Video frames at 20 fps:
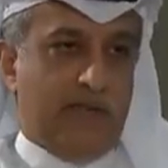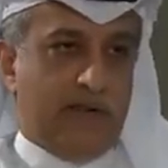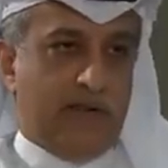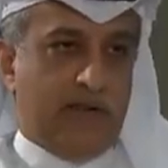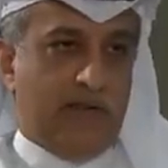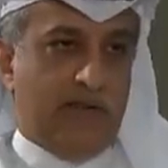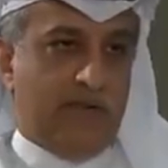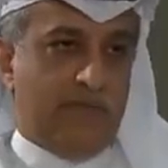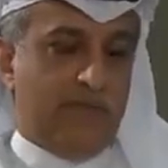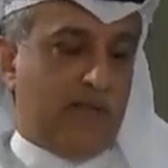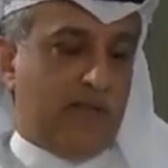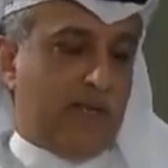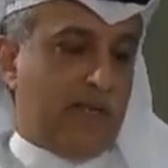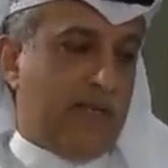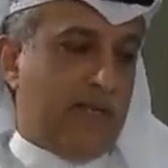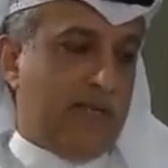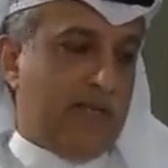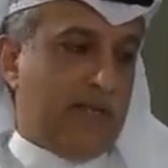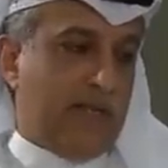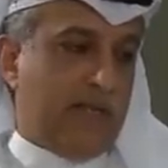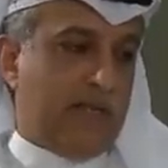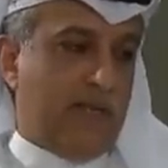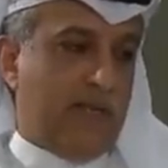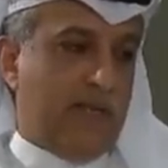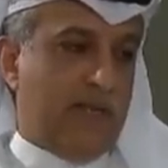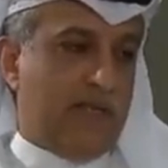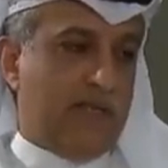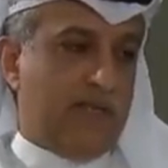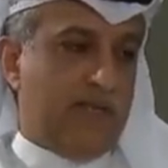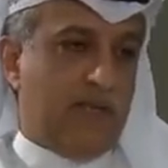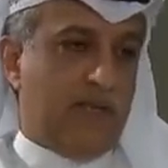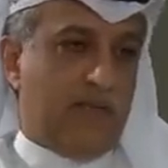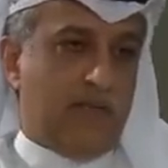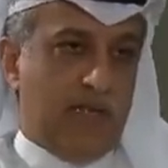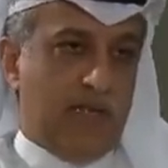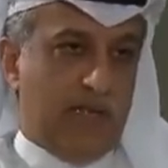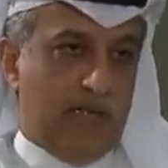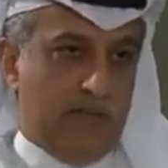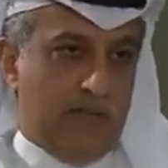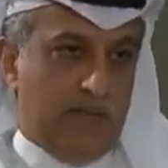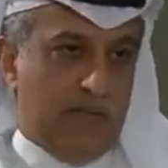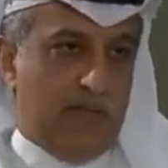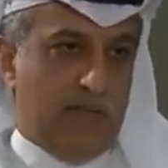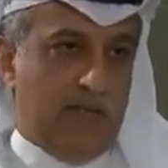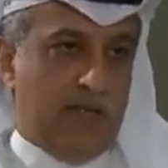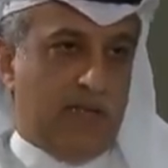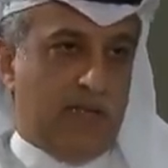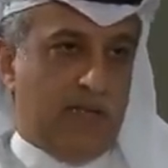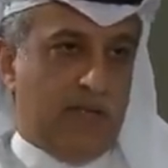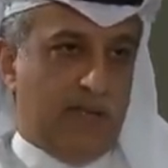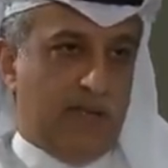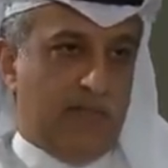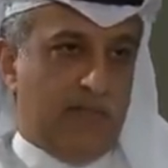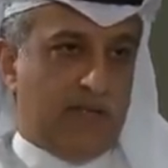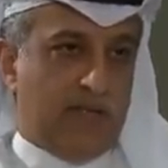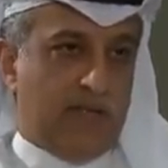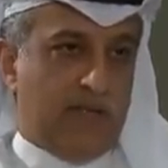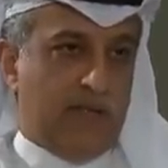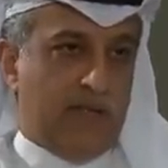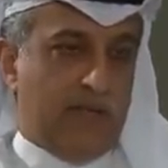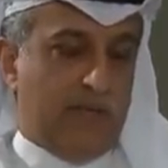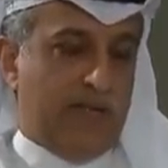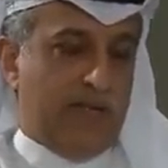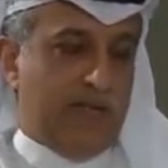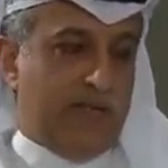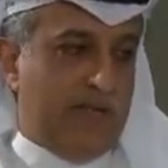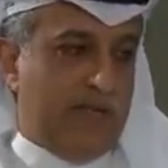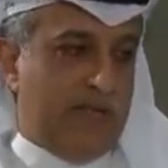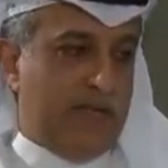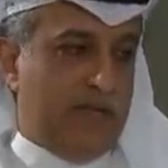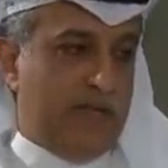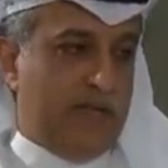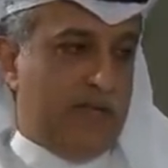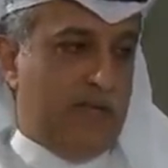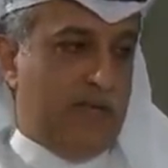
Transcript: نرحب في قناة الكاس في بلدهم الثاني مملكة البحرين